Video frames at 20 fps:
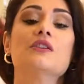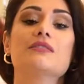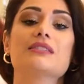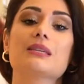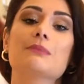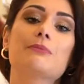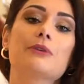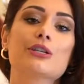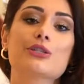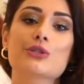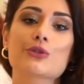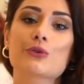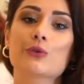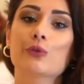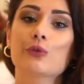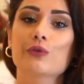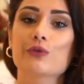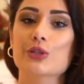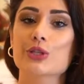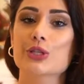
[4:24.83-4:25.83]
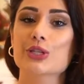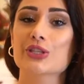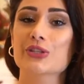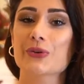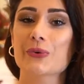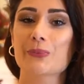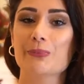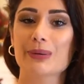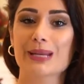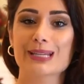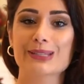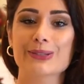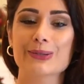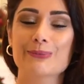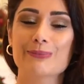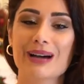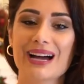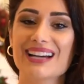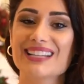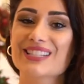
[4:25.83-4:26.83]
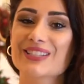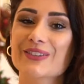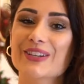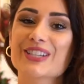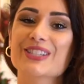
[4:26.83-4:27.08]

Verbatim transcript: Você pode ir com um vestidinho preto básico,